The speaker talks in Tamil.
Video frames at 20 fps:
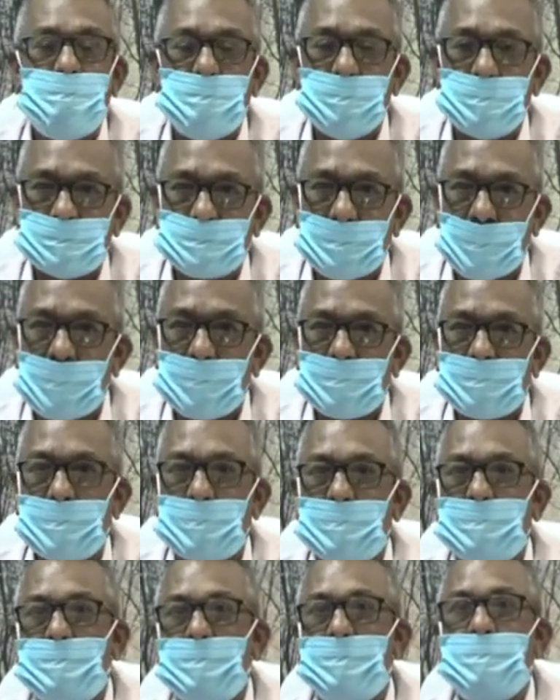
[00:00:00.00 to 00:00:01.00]

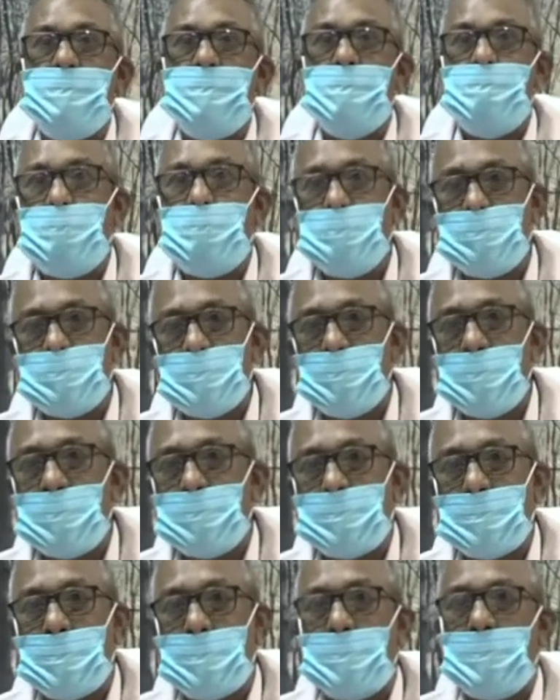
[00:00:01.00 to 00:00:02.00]
விவசாயிகிட்ட இருந்து பூச்சி
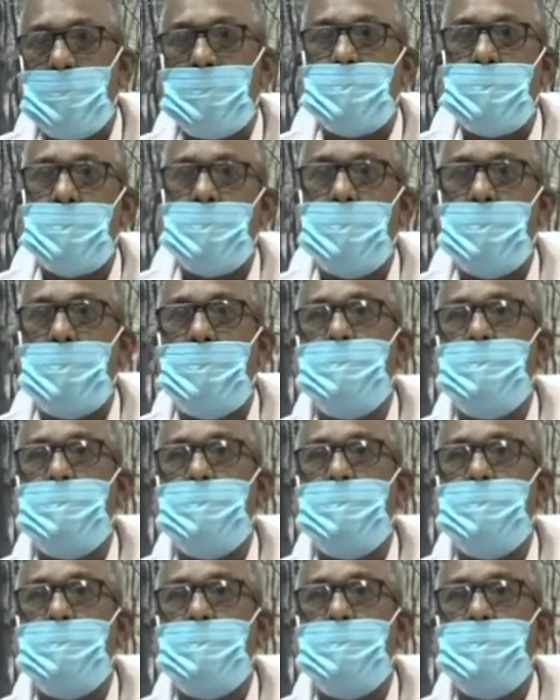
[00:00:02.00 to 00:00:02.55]
நோய் தா க